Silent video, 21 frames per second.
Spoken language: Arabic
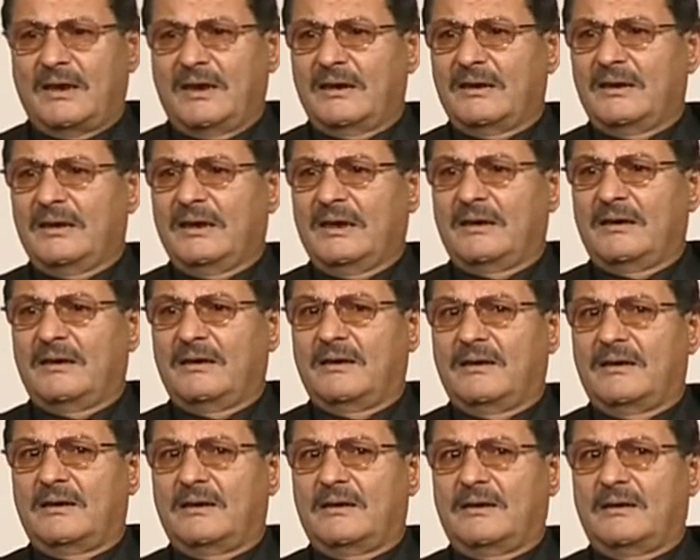
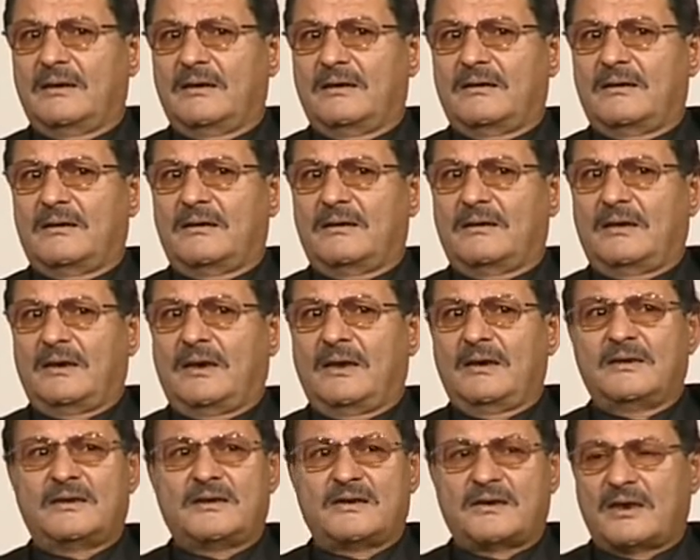يعني
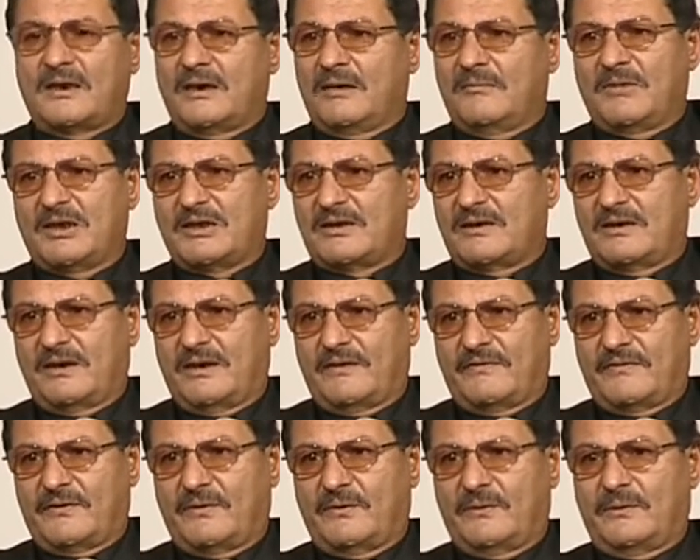حاله الشارع المصري
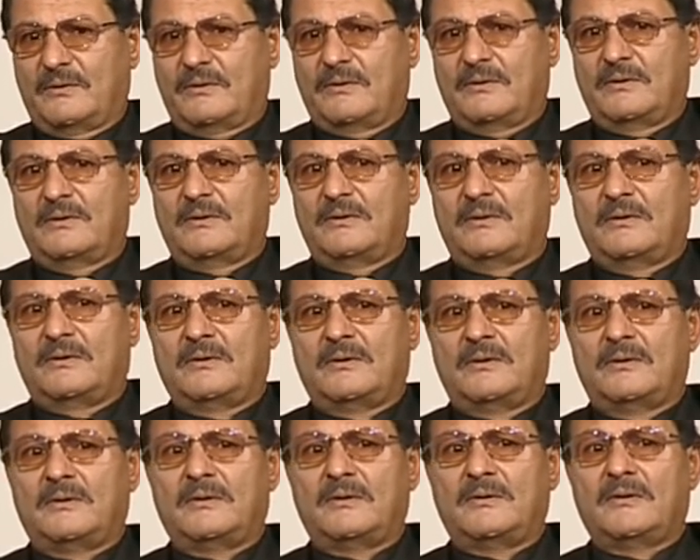نفسه
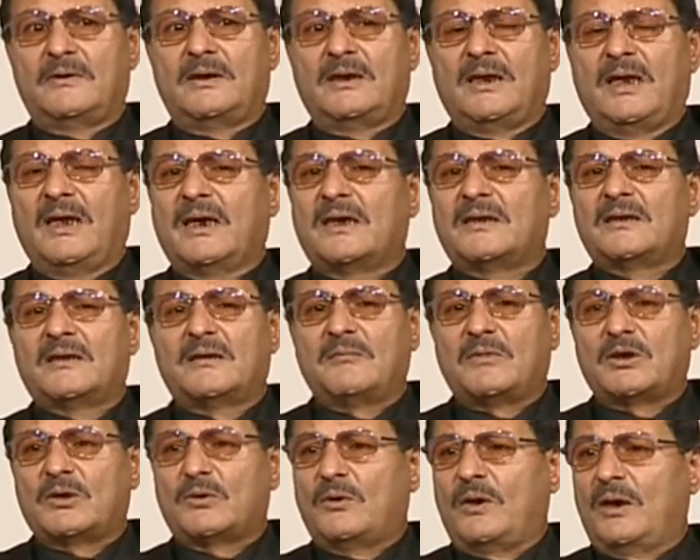الحاجات
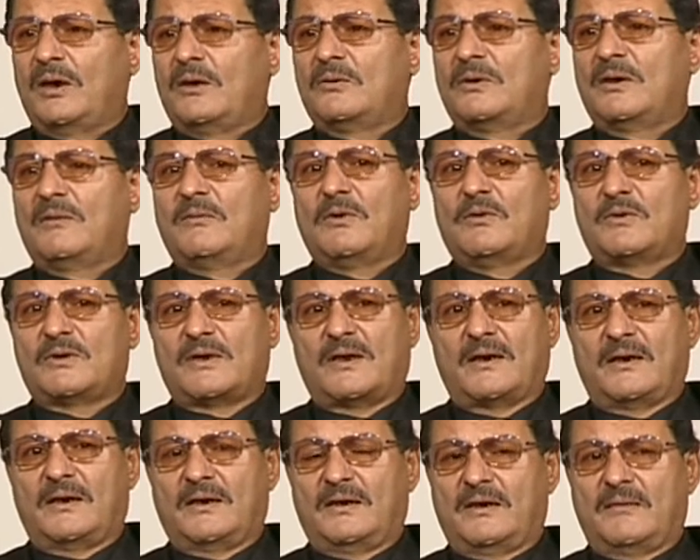المطروحه قدام الوزاره
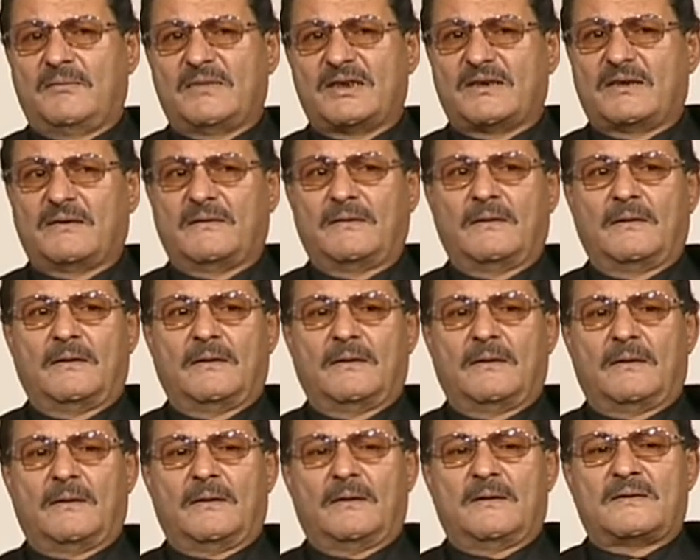الجديده مثلا
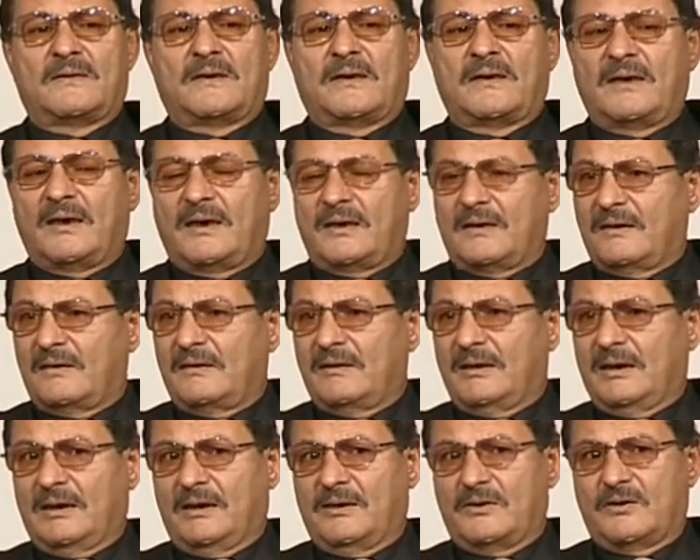زي
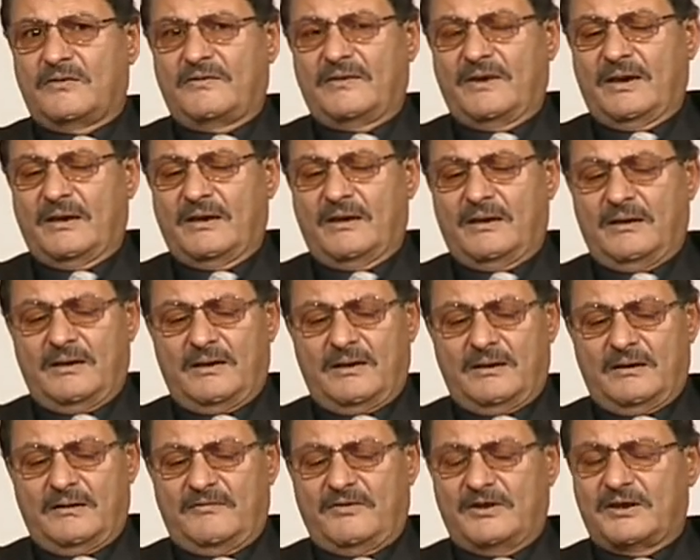يعني احنا شفنا
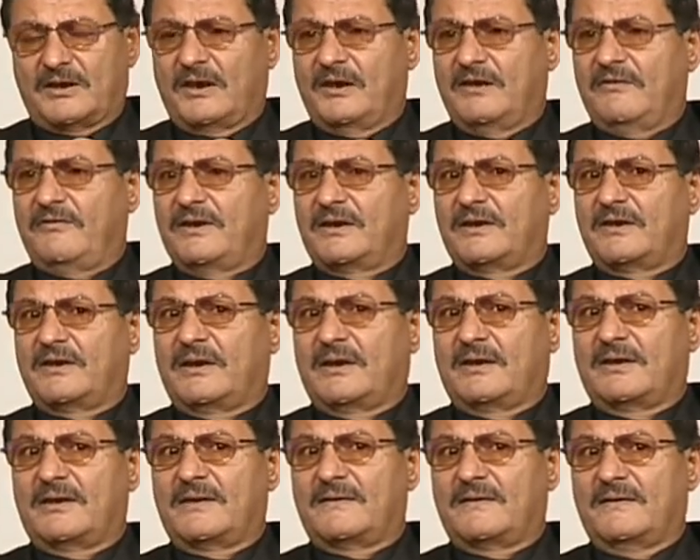الفتره اللي فاتت
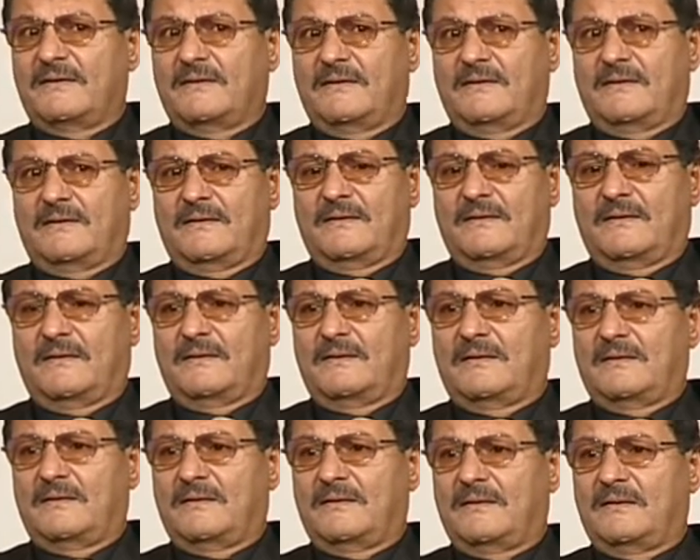احداث
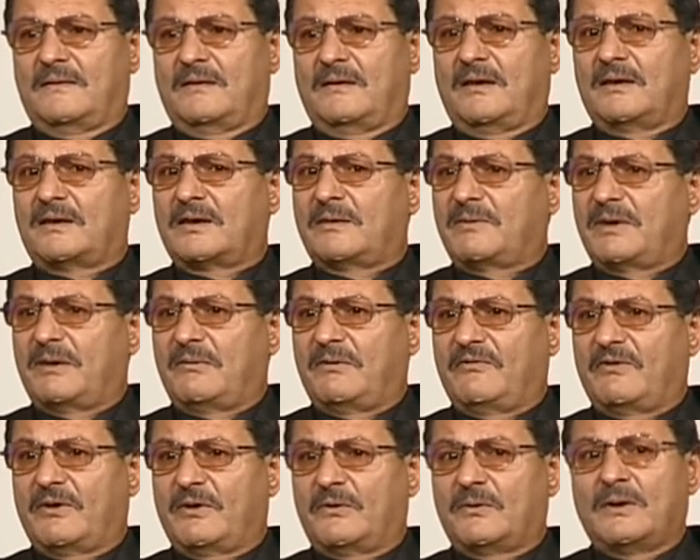القطر بتاع
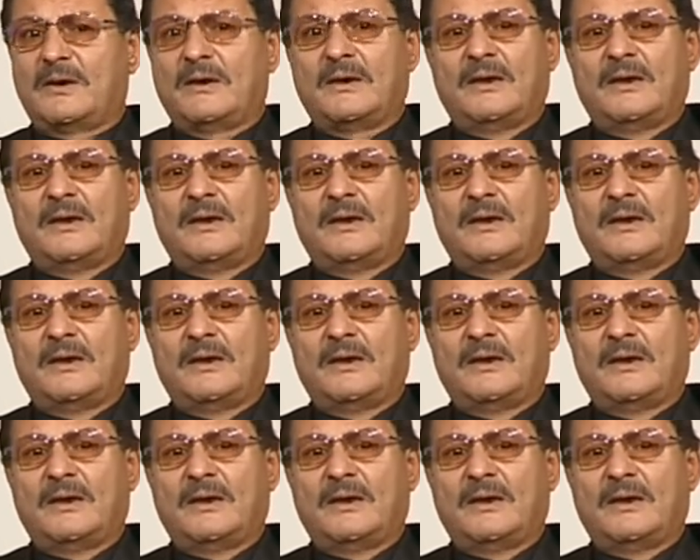منفلوط